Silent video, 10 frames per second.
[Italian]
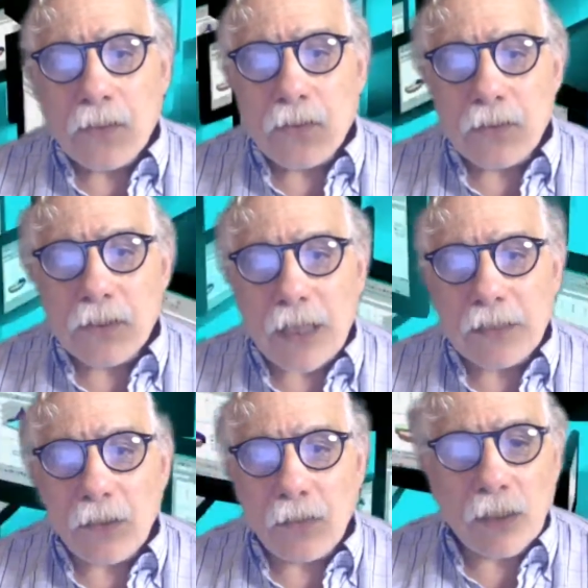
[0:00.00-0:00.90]
Sono
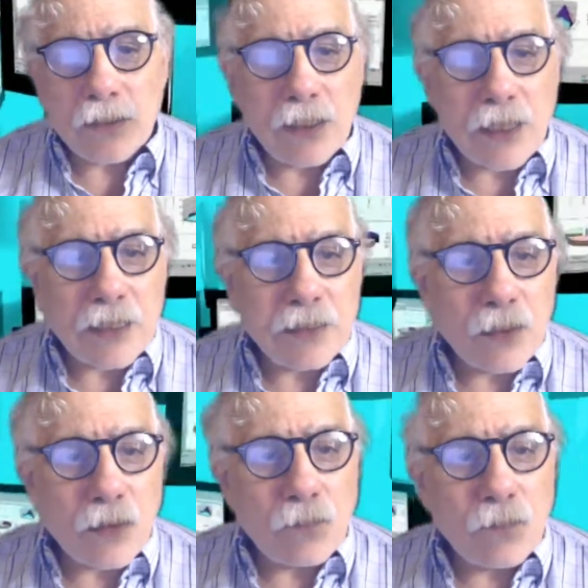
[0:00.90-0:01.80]
state ore di
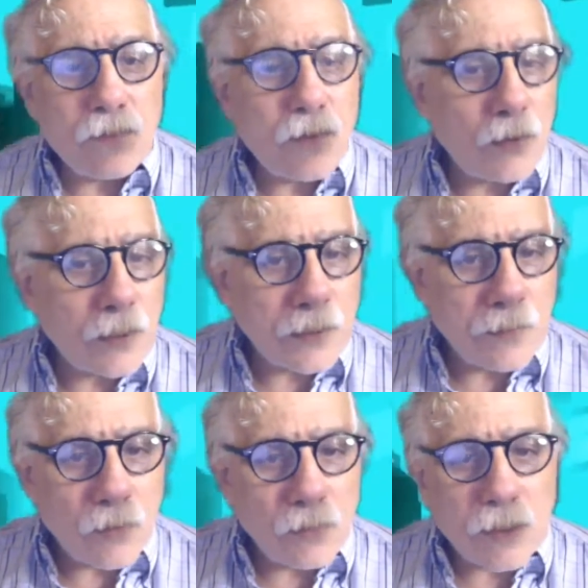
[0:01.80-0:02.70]
grande confusione,
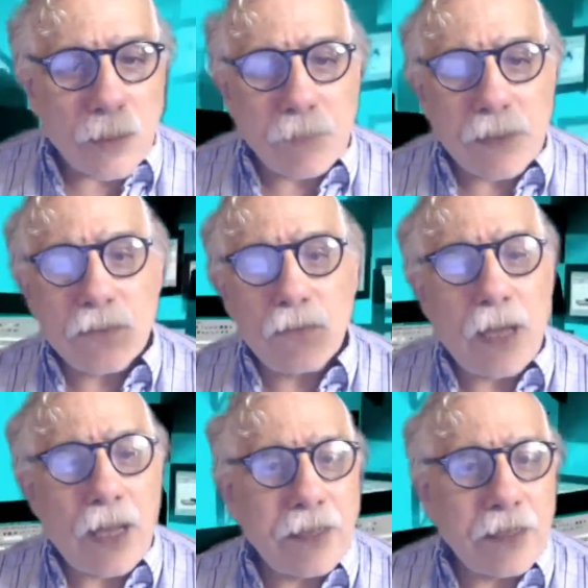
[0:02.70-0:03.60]
di molta apprensione e